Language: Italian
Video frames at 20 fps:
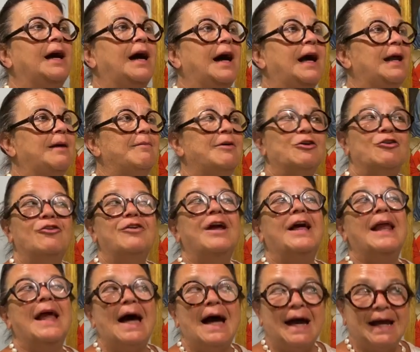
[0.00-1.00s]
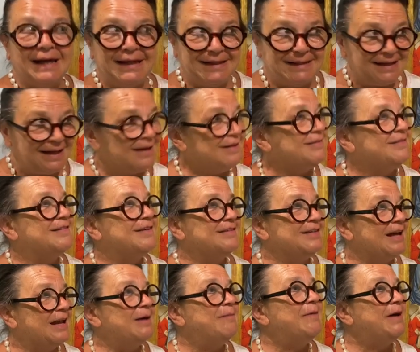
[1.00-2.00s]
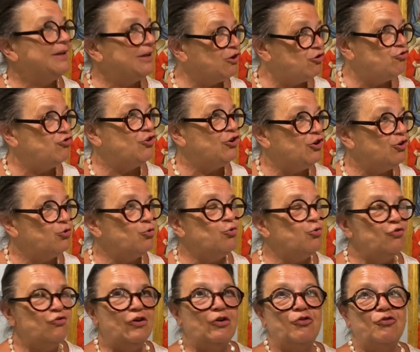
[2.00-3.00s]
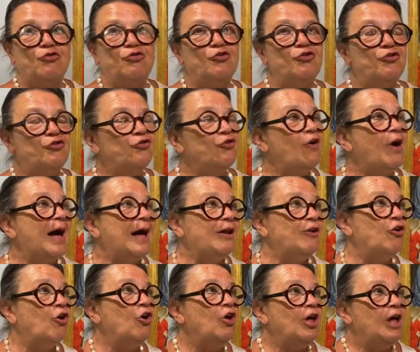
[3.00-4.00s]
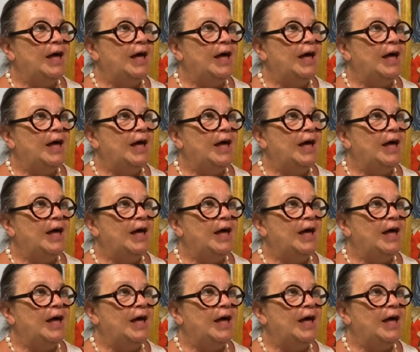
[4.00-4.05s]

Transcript: alla Madonna Lactans, la Madre Generosa, lo scorso anno,